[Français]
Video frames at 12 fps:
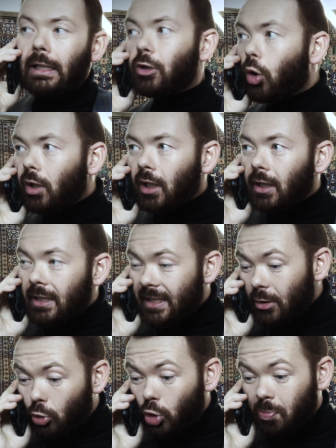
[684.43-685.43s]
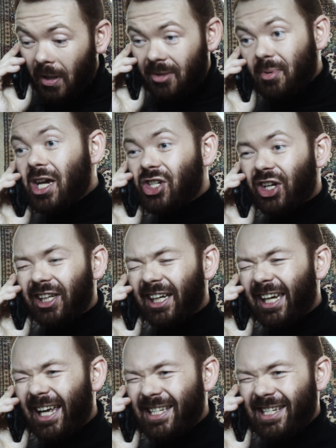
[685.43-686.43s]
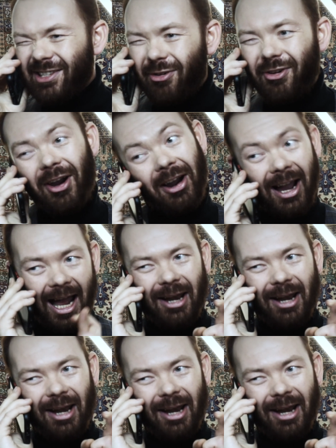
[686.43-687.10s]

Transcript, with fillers: Donc, si tout se passe bien, j'atterris à 19h.